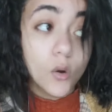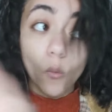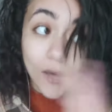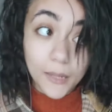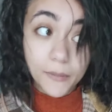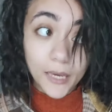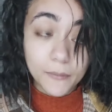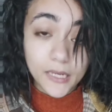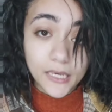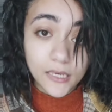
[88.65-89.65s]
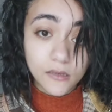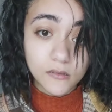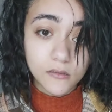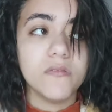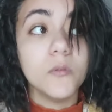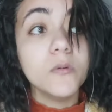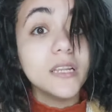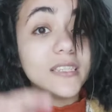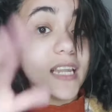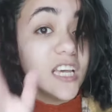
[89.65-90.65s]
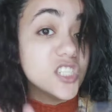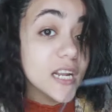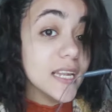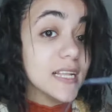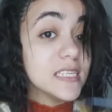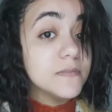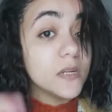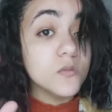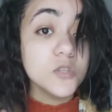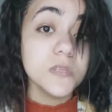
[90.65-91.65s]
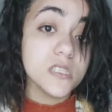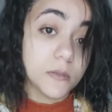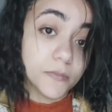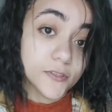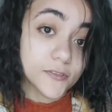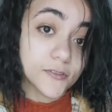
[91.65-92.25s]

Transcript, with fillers: ولا بيعمل ايه فممكن تلاقي شكل جسمك مش متظبط